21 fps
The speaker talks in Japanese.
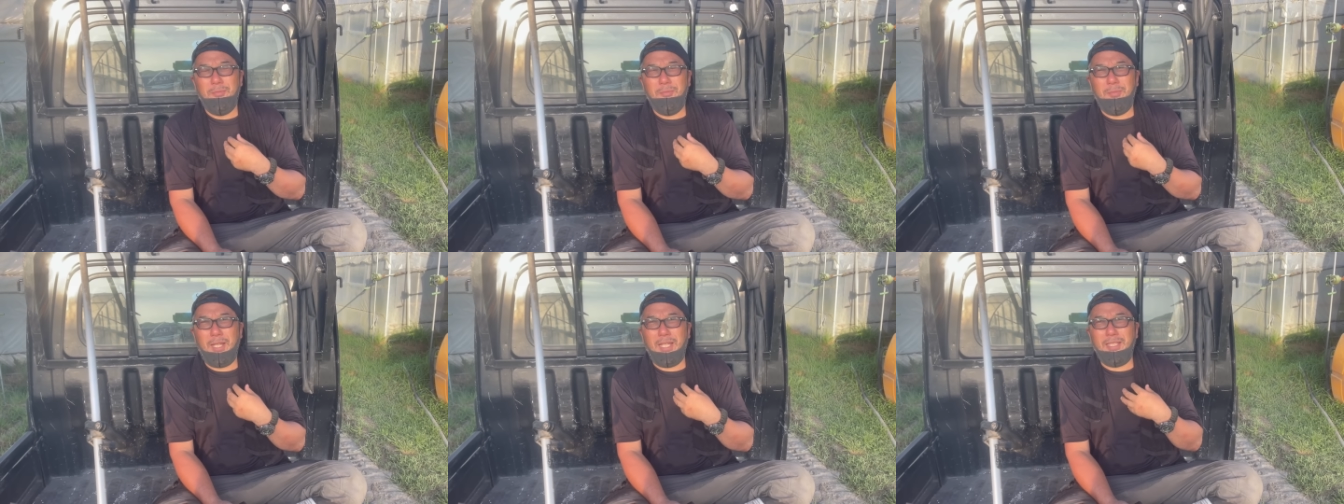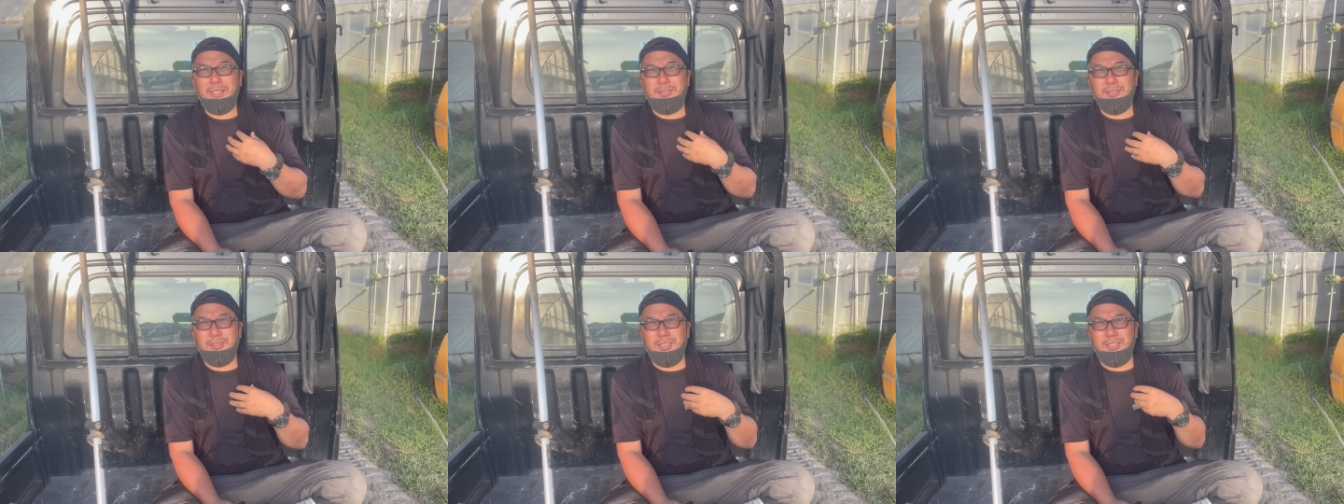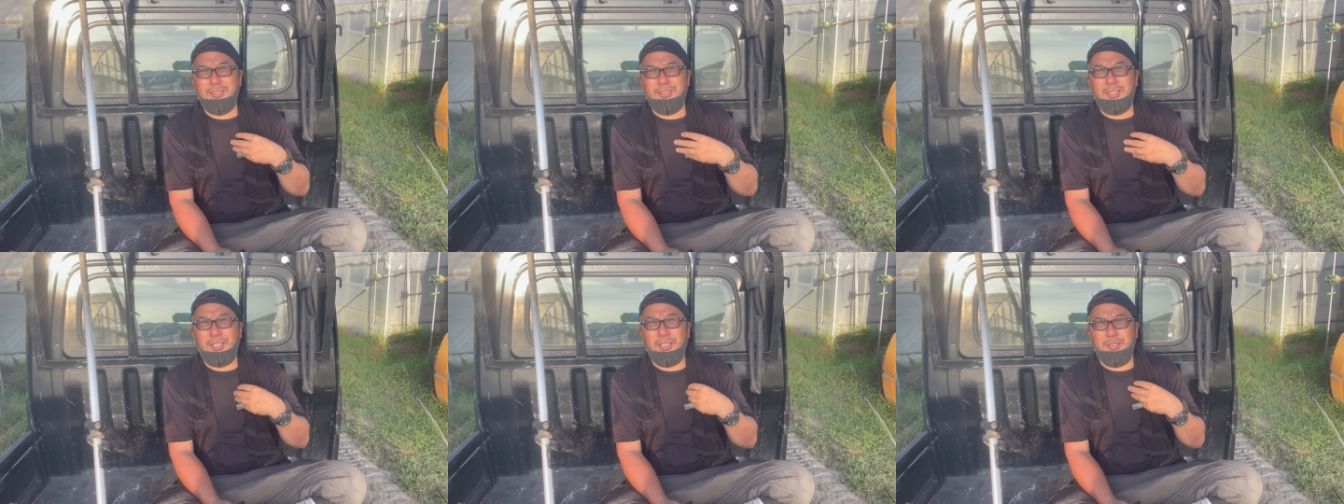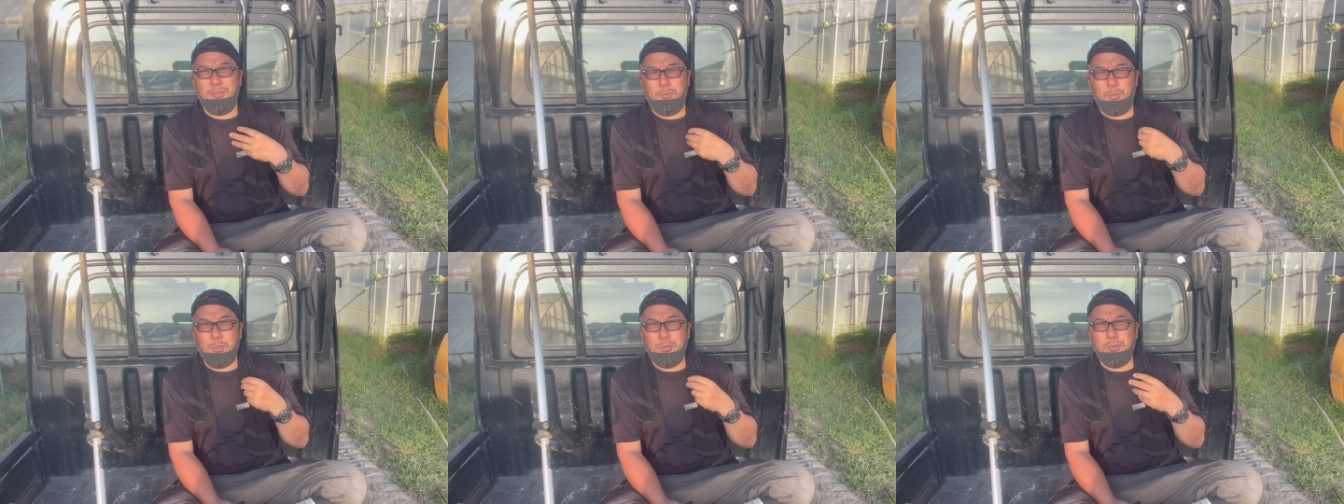マイクにつけ
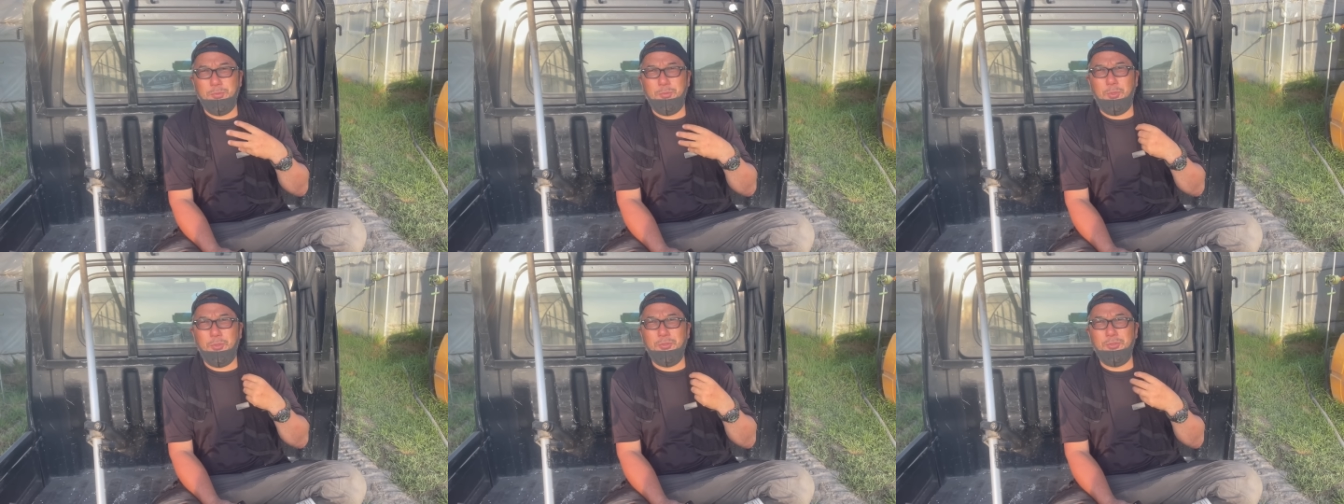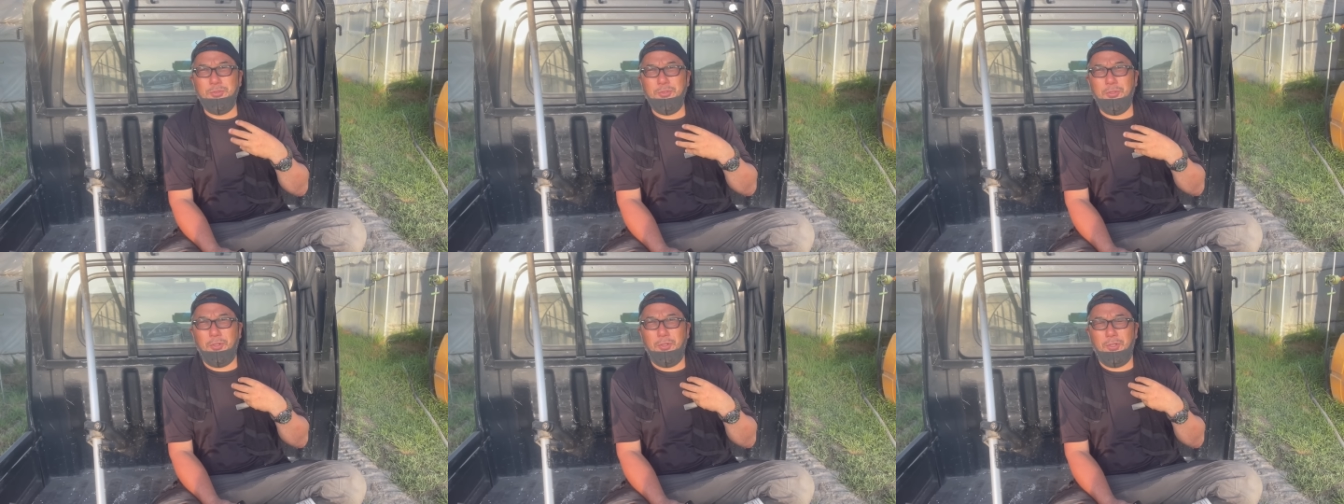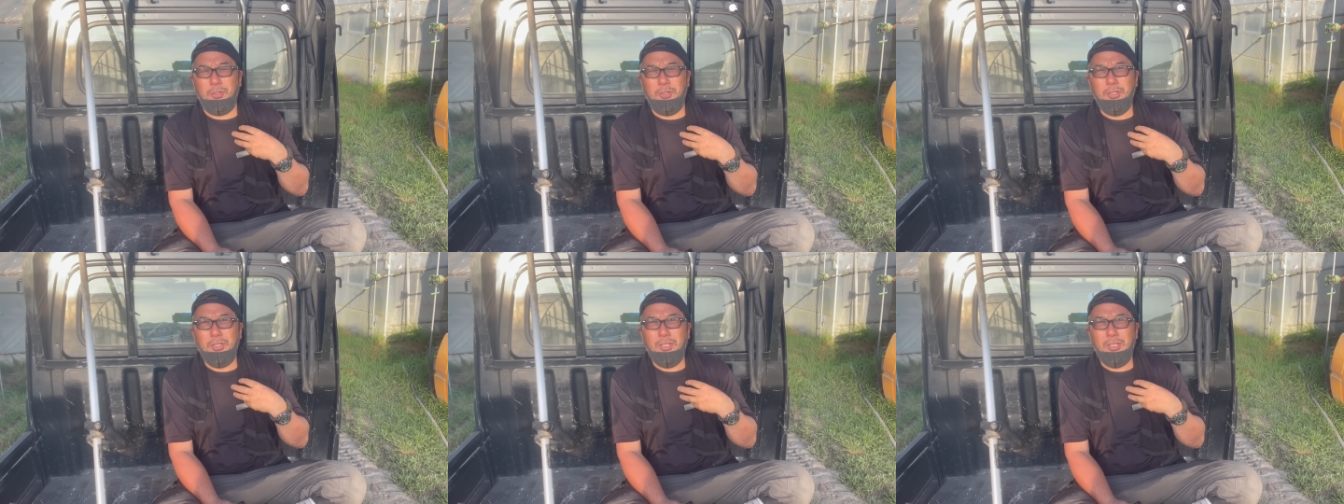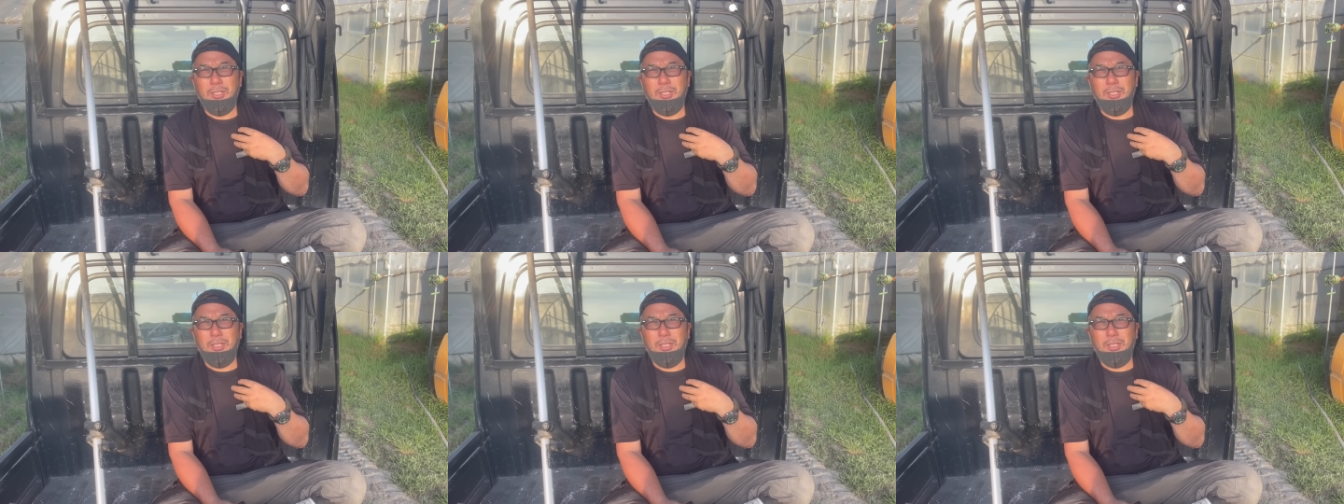るモフモフを